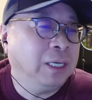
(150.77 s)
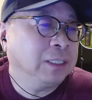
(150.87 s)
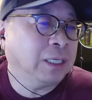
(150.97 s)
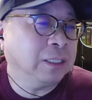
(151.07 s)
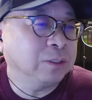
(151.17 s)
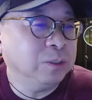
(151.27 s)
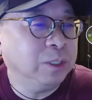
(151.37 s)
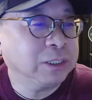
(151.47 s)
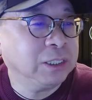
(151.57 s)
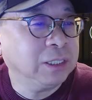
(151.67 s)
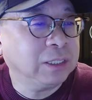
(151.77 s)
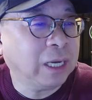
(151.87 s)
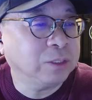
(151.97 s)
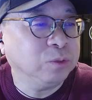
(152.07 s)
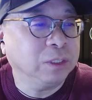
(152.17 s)
他在中国深圳
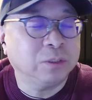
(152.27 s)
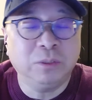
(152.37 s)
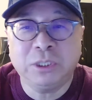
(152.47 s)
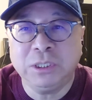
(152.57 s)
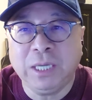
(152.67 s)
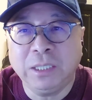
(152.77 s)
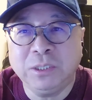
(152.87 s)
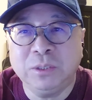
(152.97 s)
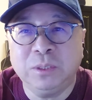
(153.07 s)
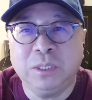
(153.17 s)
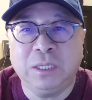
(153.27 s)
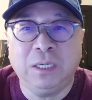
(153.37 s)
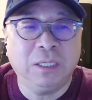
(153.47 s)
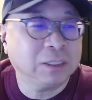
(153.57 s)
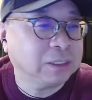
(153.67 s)
大学从事研究
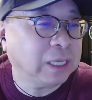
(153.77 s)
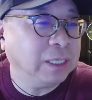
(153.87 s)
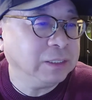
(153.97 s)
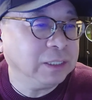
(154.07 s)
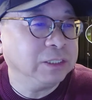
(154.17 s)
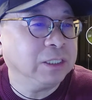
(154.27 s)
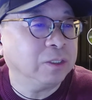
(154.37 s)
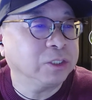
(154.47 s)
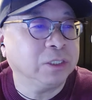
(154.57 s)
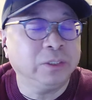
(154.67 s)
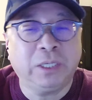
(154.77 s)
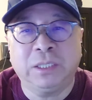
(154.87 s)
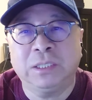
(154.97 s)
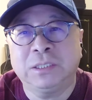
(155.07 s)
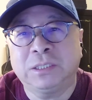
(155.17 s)
和担任教授
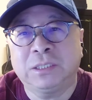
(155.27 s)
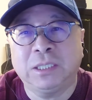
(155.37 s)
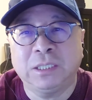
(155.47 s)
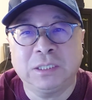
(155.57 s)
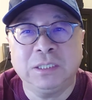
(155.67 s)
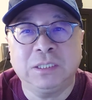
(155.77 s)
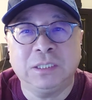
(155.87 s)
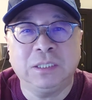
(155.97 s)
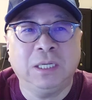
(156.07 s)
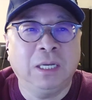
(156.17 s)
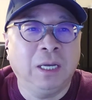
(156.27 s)
的这些信息，